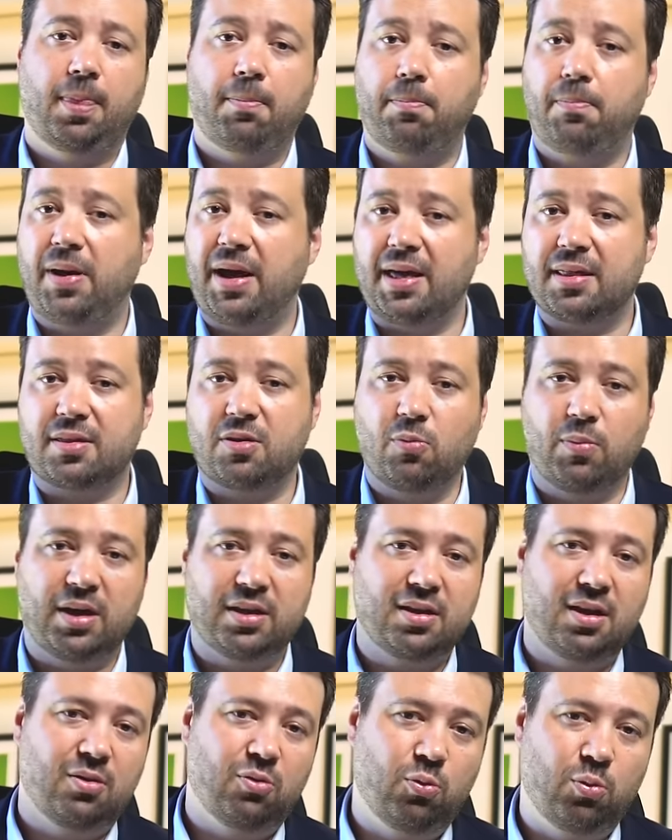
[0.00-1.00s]
basta uma
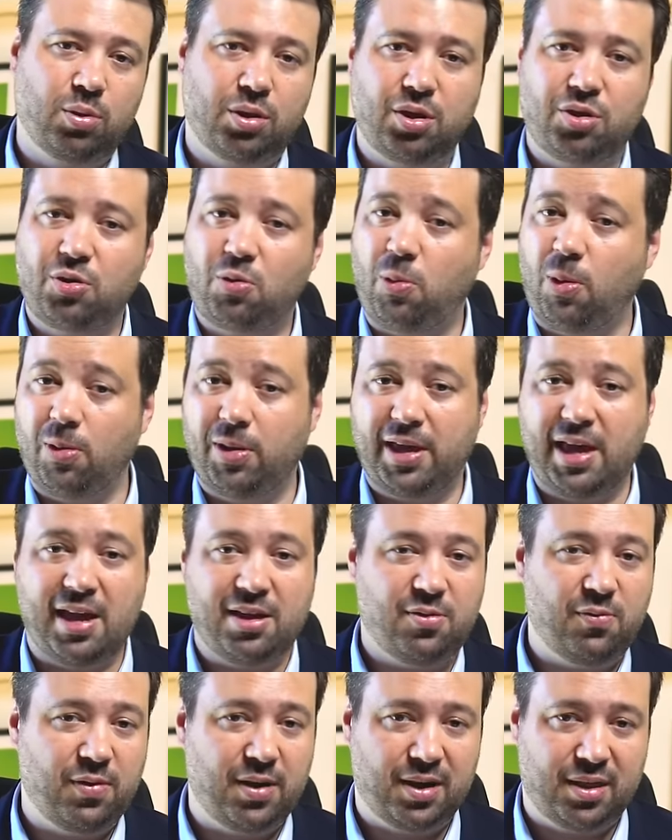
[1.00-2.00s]
denúncia de qualquer
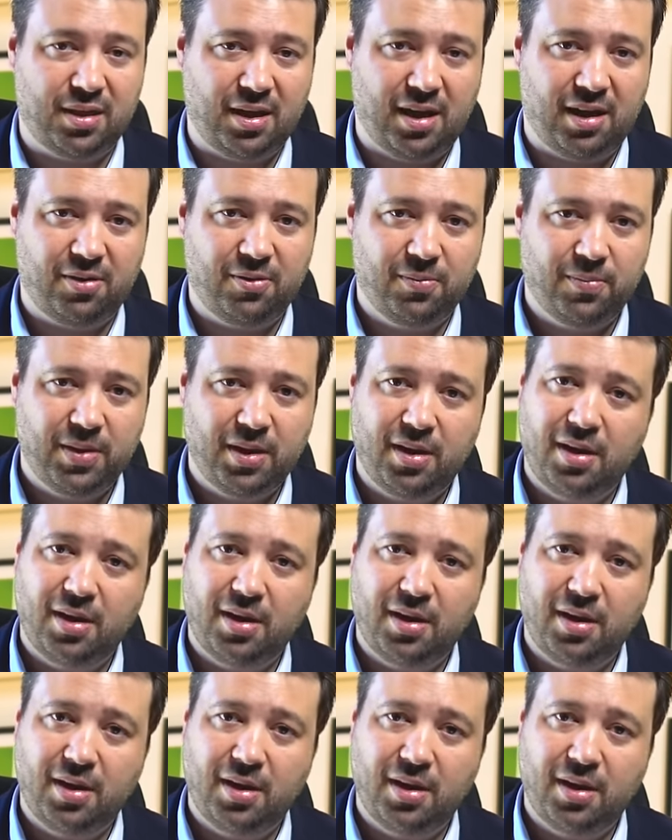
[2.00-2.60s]
adversário,